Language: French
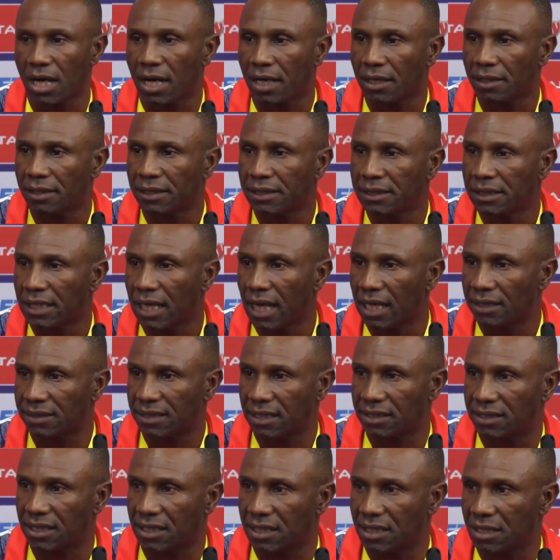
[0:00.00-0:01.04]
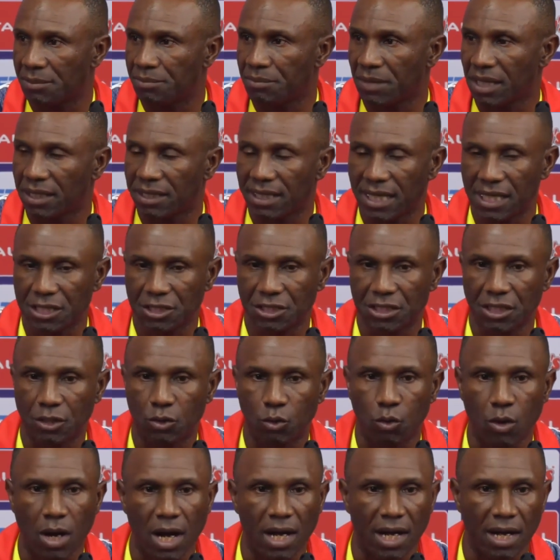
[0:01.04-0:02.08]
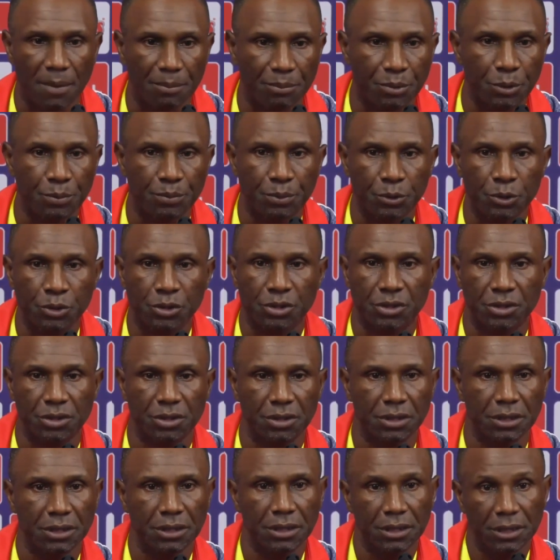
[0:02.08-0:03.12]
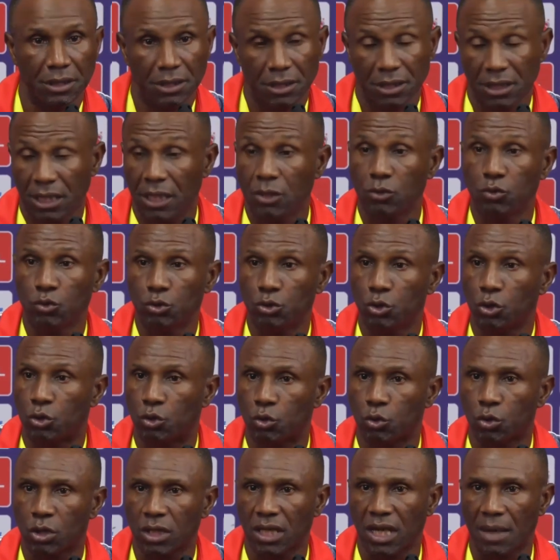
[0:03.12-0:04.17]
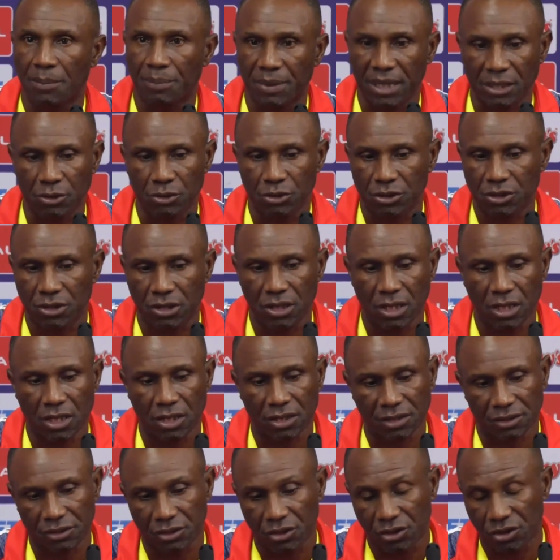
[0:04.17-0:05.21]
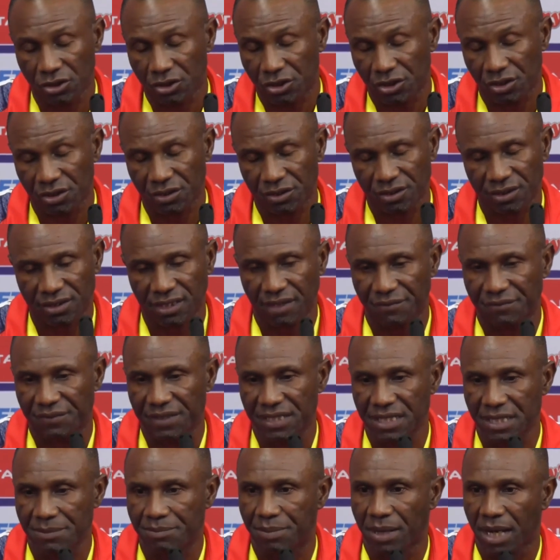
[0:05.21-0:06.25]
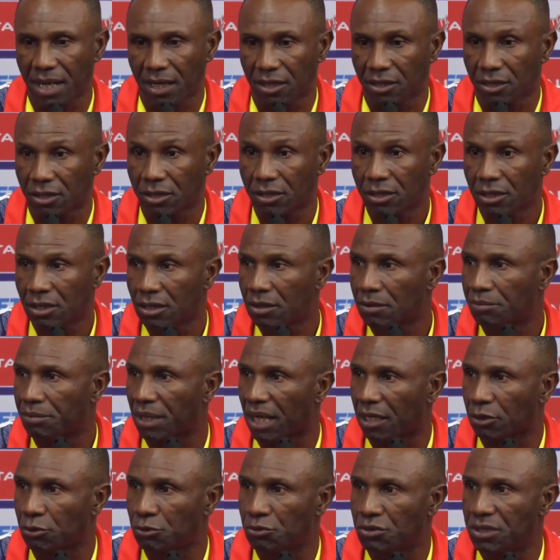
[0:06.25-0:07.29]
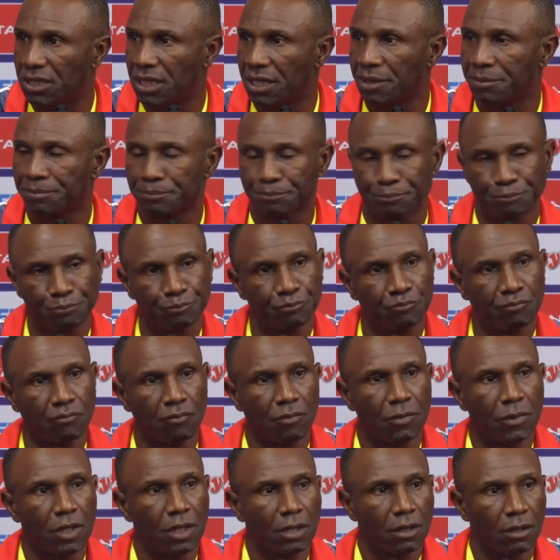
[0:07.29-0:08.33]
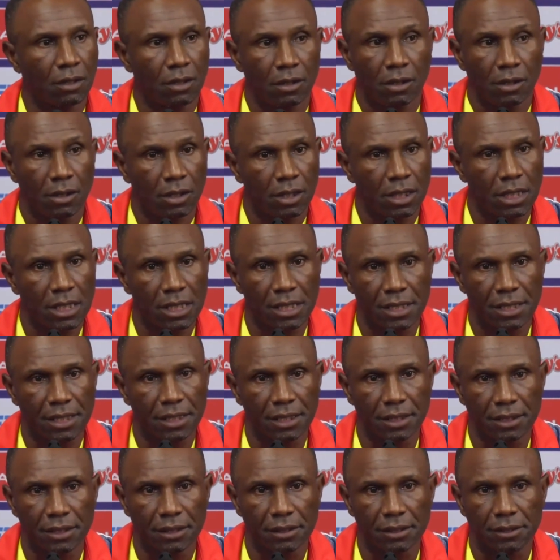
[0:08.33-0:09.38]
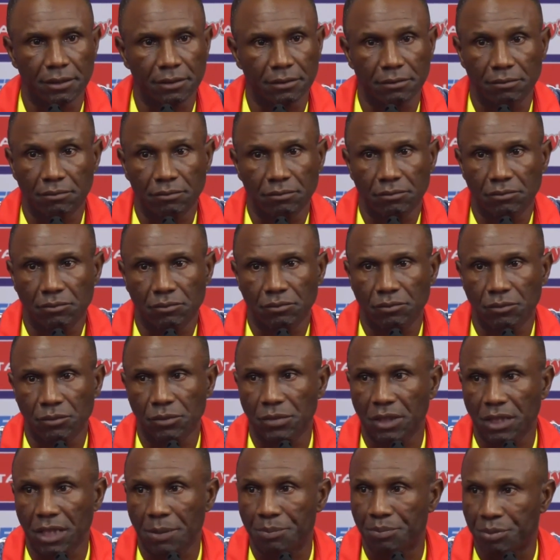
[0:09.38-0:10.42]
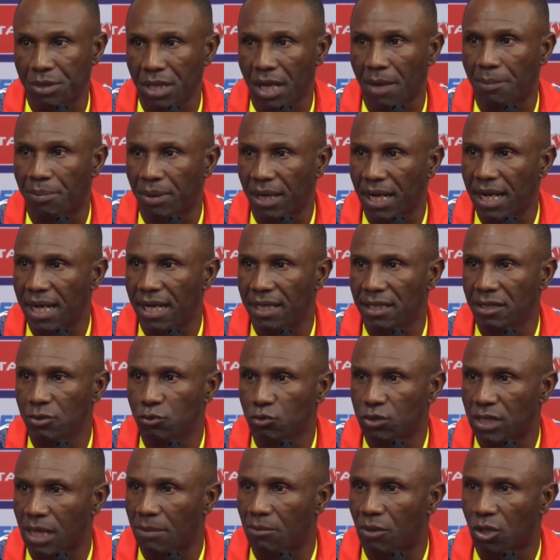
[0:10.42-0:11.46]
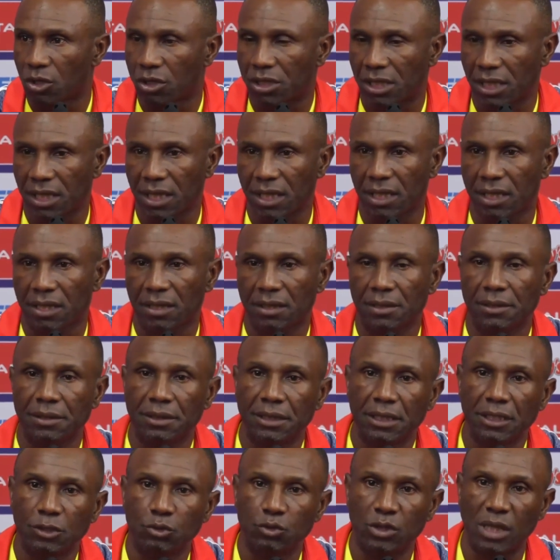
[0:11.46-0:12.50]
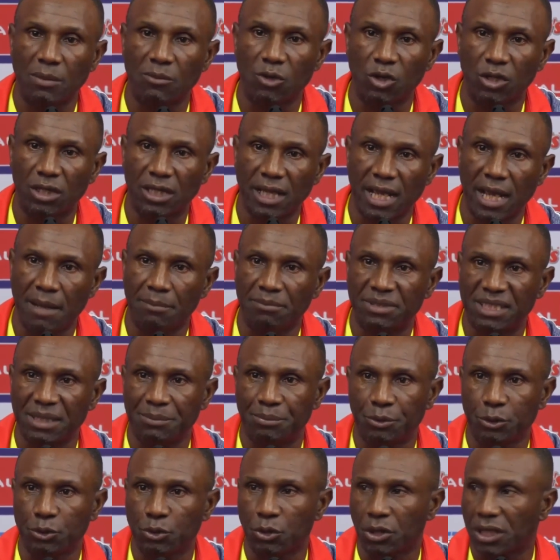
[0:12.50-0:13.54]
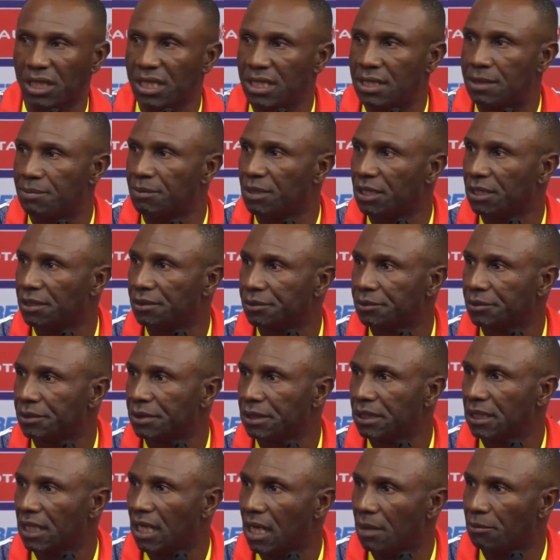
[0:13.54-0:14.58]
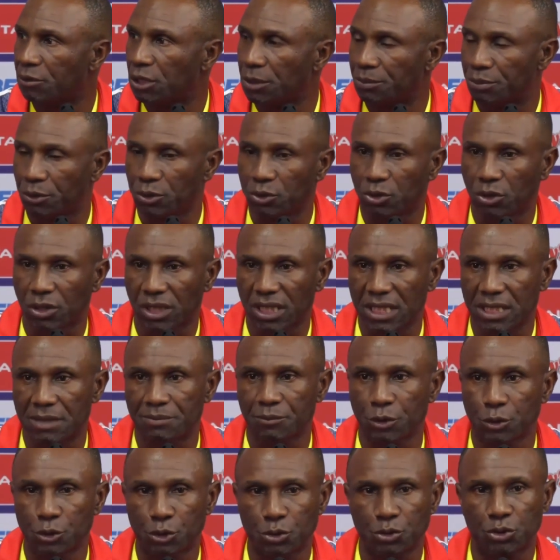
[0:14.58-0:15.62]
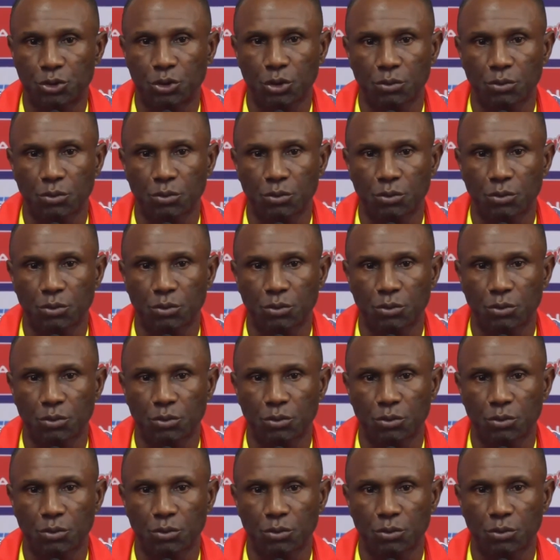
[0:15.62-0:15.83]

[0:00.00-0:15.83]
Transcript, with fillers: dans 5 semaines commenceront les qualifications de la Coupe d'Afrique des Nations 2021 les léopards de la RDC sont toujours dans le flou concernant l'avenir de leur sélectionneur Florent Ibengue. On ne sait toujours pas s'il va continuer ou s'il va être